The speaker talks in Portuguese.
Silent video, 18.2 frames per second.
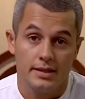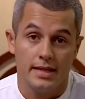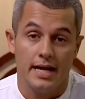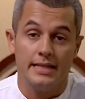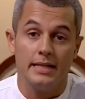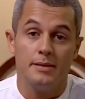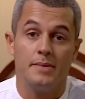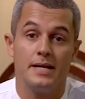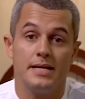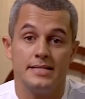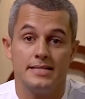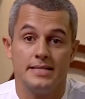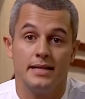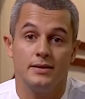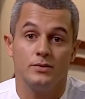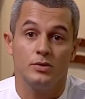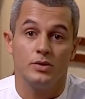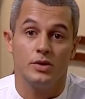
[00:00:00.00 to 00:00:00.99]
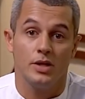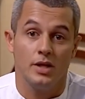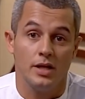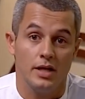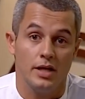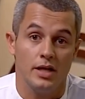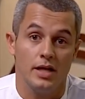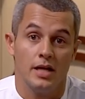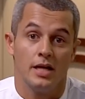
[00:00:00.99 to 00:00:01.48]
nada mais é do
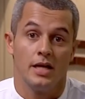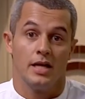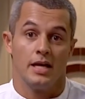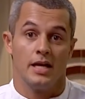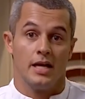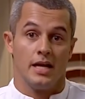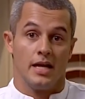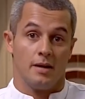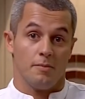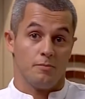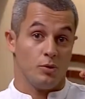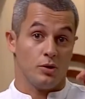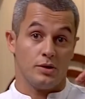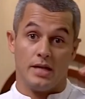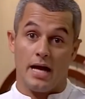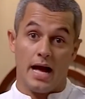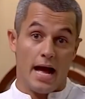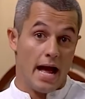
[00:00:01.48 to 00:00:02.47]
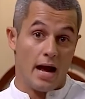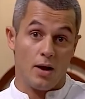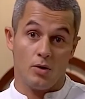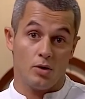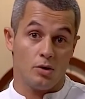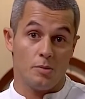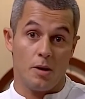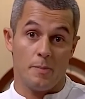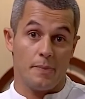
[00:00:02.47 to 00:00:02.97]
que botar
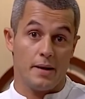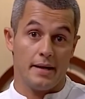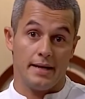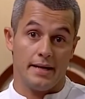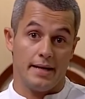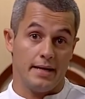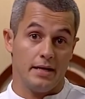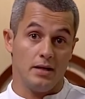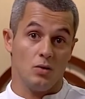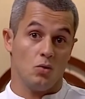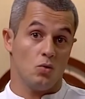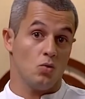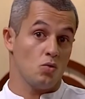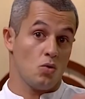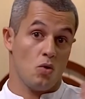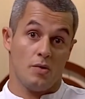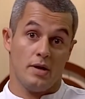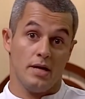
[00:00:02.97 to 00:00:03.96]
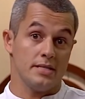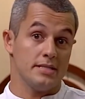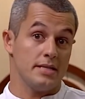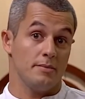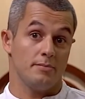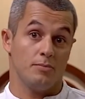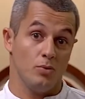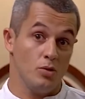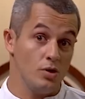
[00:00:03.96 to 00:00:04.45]
água numa panela com qualquer
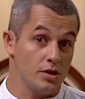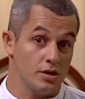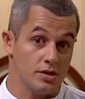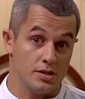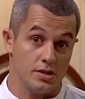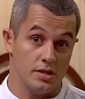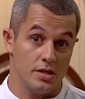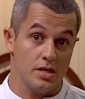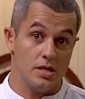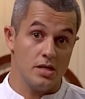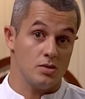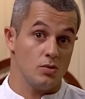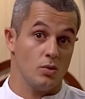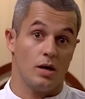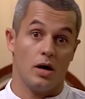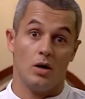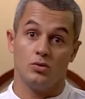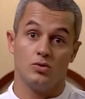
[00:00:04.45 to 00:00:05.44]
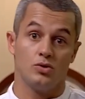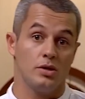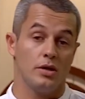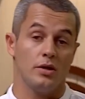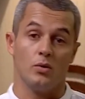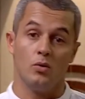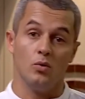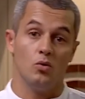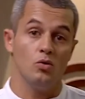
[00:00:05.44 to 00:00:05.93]
sabor que seja, um caldo de
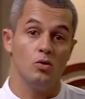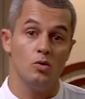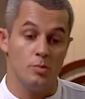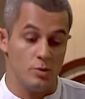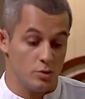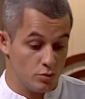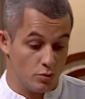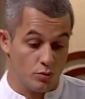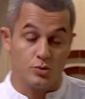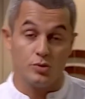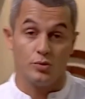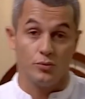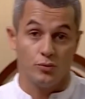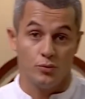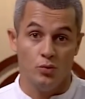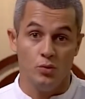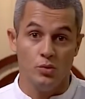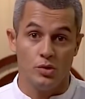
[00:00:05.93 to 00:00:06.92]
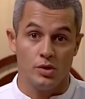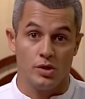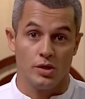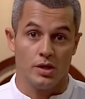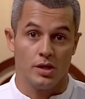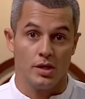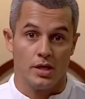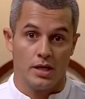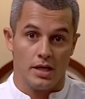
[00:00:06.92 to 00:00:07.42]
legumes ou de
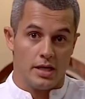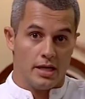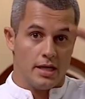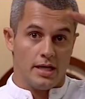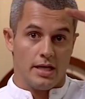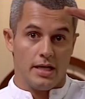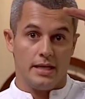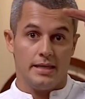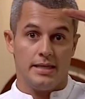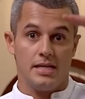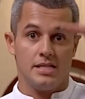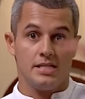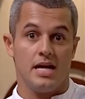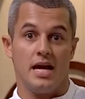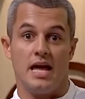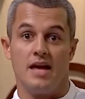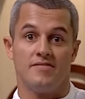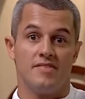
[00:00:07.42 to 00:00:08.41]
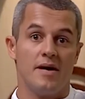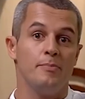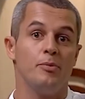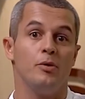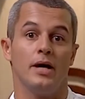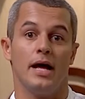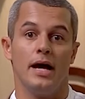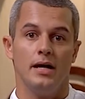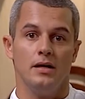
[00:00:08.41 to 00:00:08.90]
fungo, e deixar
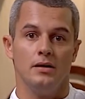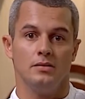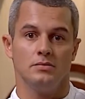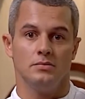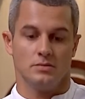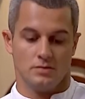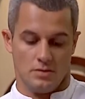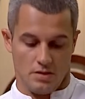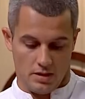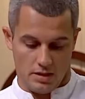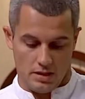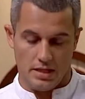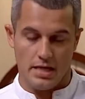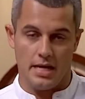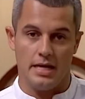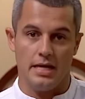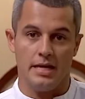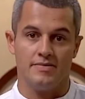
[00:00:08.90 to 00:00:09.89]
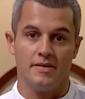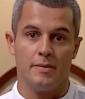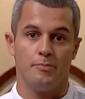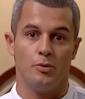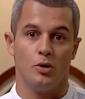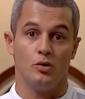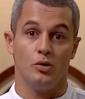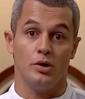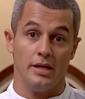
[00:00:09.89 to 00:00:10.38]
evaporar. Que aí
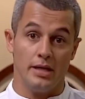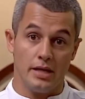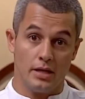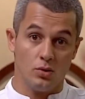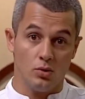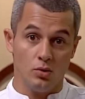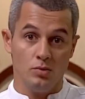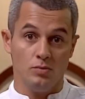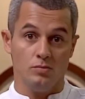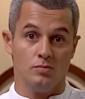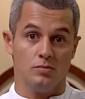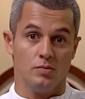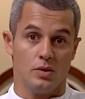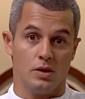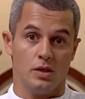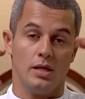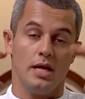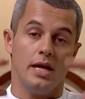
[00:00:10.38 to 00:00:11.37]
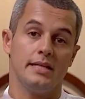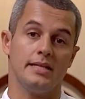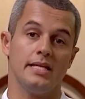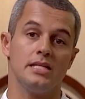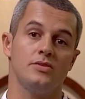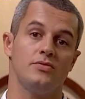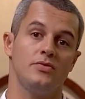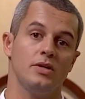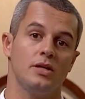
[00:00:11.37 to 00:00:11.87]
evapora o líquido e
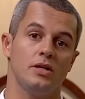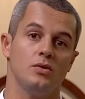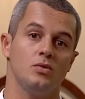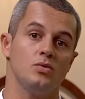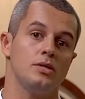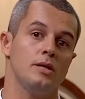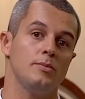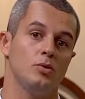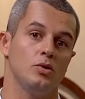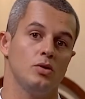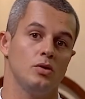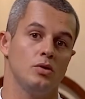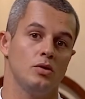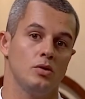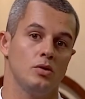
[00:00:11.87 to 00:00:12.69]
intensifica o sabor.